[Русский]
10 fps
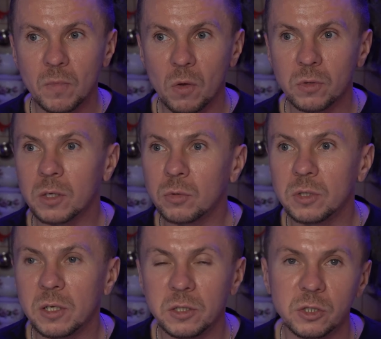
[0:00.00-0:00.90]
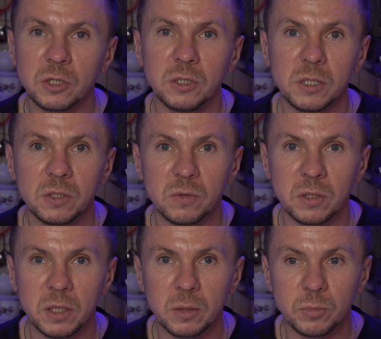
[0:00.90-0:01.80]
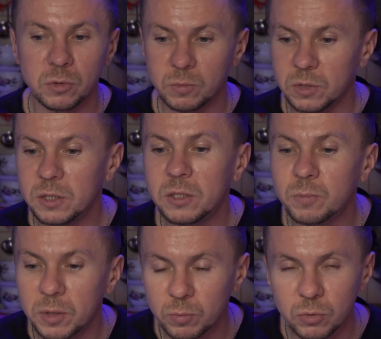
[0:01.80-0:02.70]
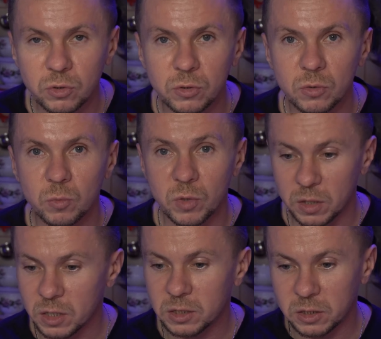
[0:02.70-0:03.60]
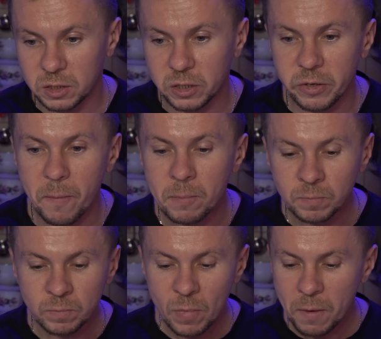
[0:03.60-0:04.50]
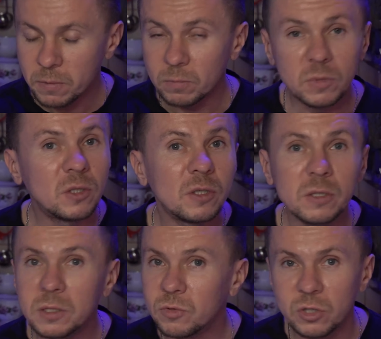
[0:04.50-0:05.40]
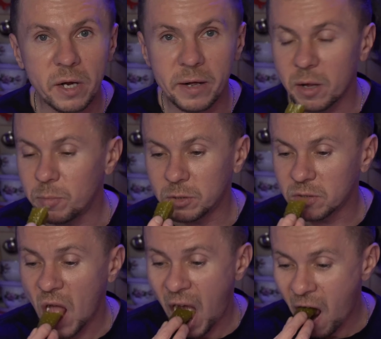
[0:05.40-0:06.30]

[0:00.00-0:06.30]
Ну, вот какое дальнейшее действие, да, допустим, 10 пропущенных у меня. Я, кстати, это матерился вчера, капец.